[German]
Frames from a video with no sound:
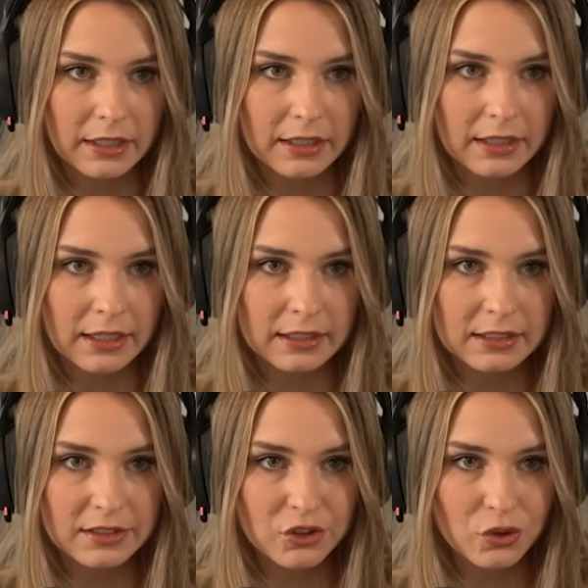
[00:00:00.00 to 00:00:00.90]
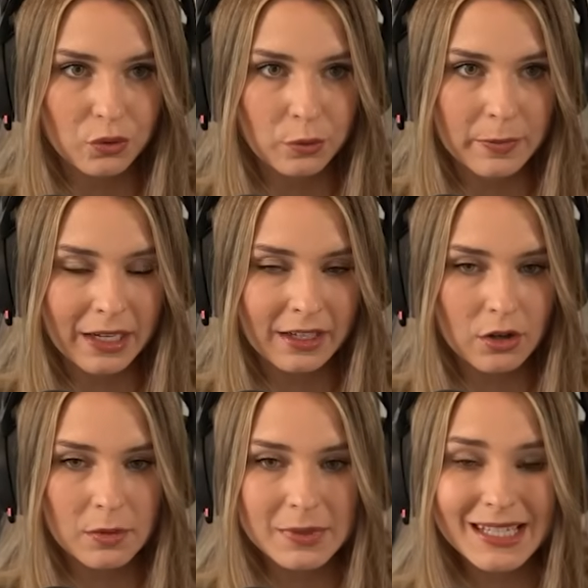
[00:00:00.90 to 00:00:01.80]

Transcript: Okay, Annie ist schon oben angekommen.